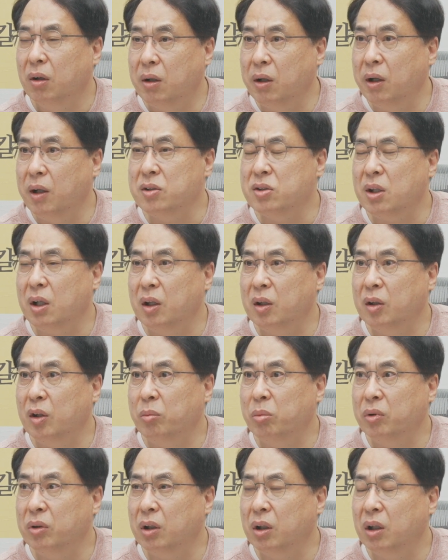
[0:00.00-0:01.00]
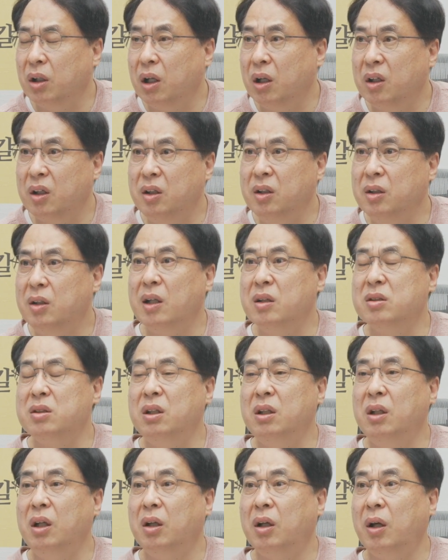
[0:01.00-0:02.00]
그래서 하다 보니까 그
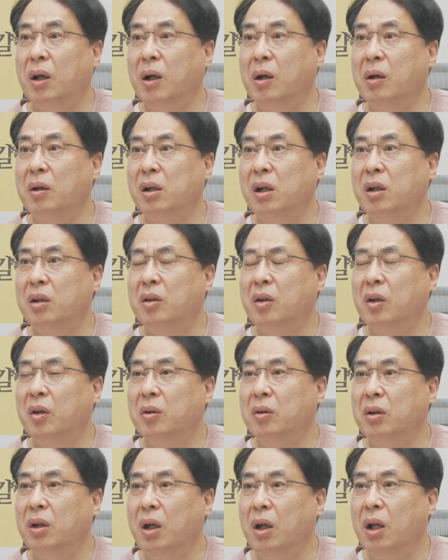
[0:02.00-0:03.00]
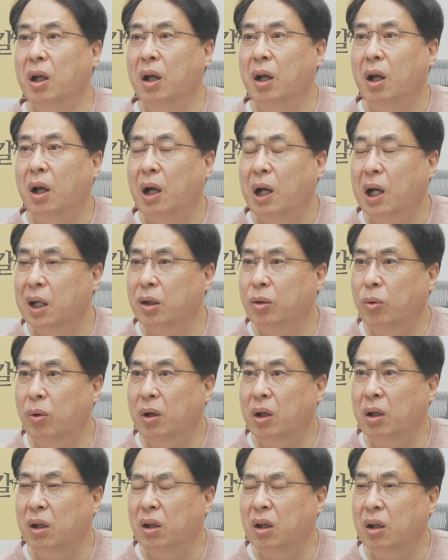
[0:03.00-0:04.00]
당시에 계약을 할 때는
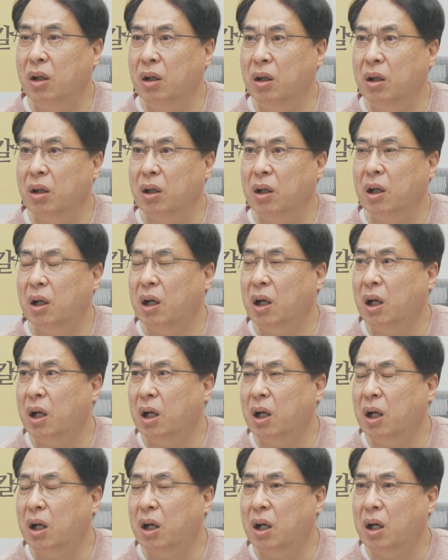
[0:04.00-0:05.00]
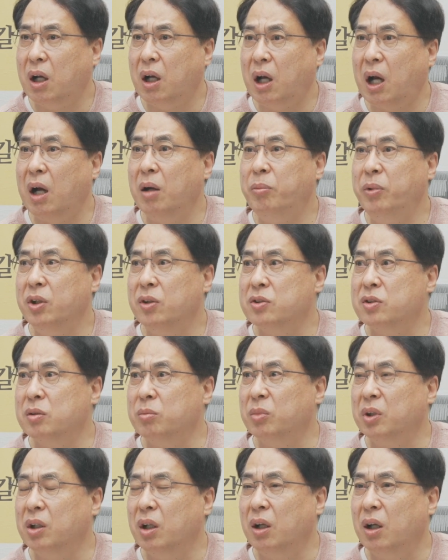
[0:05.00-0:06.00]
한화가
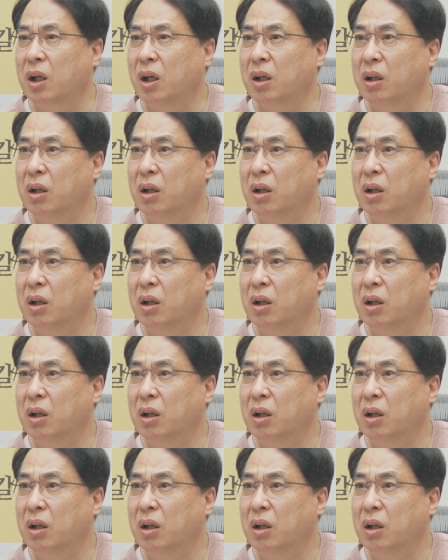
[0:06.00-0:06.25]
갑이었습니다.